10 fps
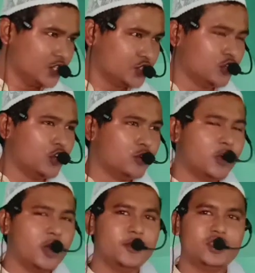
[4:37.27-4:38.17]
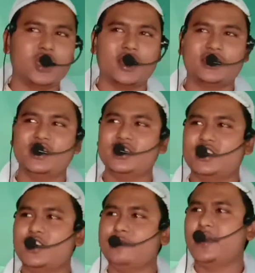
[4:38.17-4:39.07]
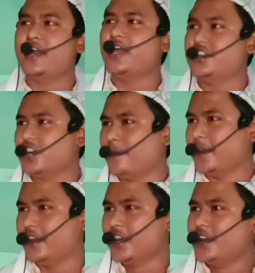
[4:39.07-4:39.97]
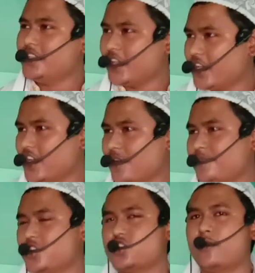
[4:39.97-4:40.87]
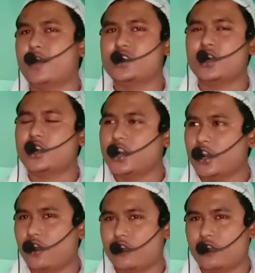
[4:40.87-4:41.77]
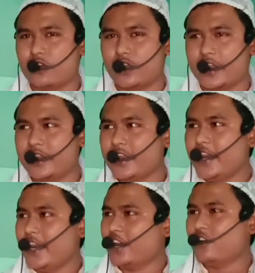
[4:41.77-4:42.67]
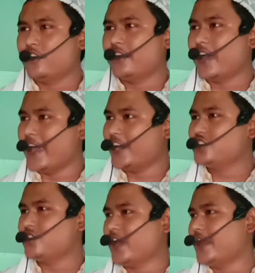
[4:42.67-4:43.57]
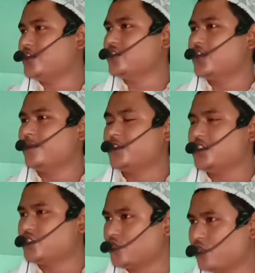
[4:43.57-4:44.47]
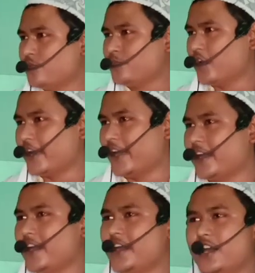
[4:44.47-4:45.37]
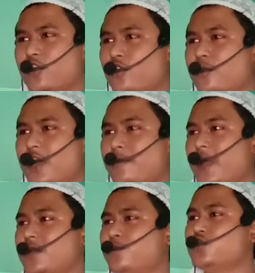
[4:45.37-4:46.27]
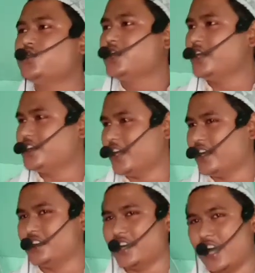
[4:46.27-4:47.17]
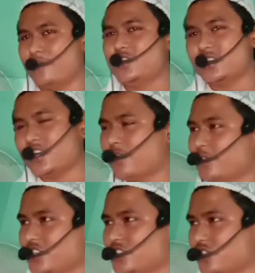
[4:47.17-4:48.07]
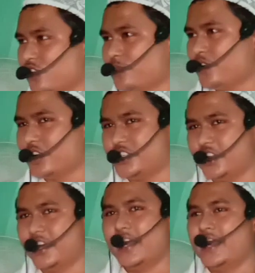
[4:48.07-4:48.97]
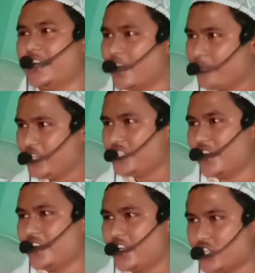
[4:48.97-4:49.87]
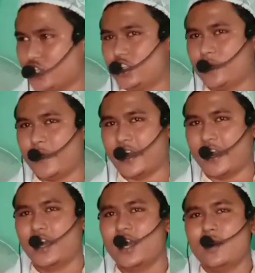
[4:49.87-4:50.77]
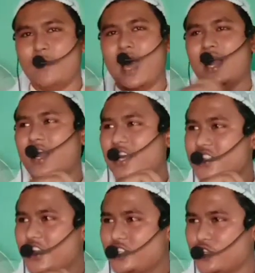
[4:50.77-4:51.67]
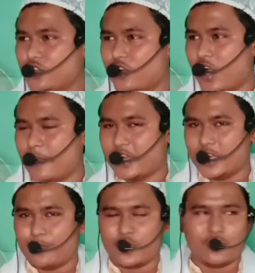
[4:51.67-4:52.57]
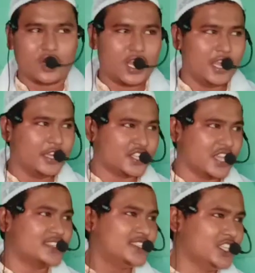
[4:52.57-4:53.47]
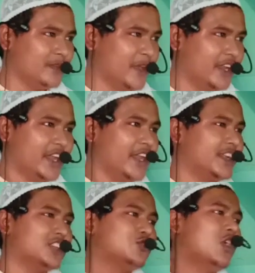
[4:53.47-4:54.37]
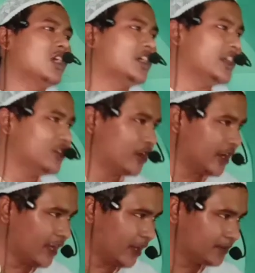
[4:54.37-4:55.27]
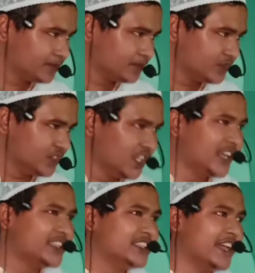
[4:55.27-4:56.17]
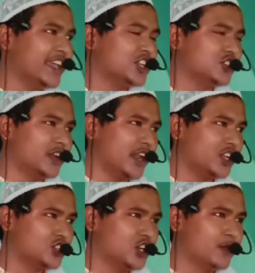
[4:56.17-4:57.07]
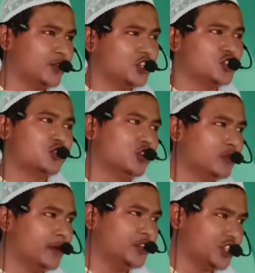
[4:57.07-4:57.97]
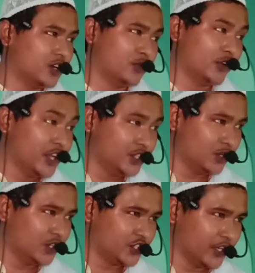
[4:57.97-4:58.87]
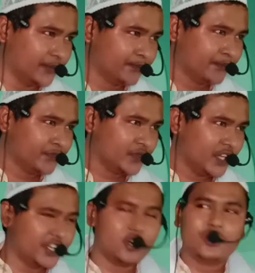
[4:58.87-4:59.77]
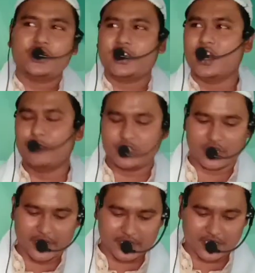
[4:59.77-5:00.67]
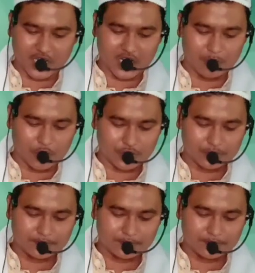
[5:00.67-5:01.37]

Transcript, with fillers: জুলুম অবিচার দিন দিন বেড়েই যাবে দেখেন আপনি সমাজের দিকে লক্ষ্য করেন এখন একজন আরেকজনের প্রতি জুলুম করে কেউ ভাই বুঝতেই চায় না যে আমি যে তার প্রতি জুলুম করছি এটার বিচার নিকাশ হতে পারে বা আল্লাহ যে এর জন্য আমাকে পরকালে শাস্তি দিবেন এটা তোয়াক্কাই করে না নির্দ্বিধায় একজন আরেকজনের প্রতি জুলুম অবিচার করেই চলছে এটা হচ্ছে কেয়ামতের আরেকটা আলামত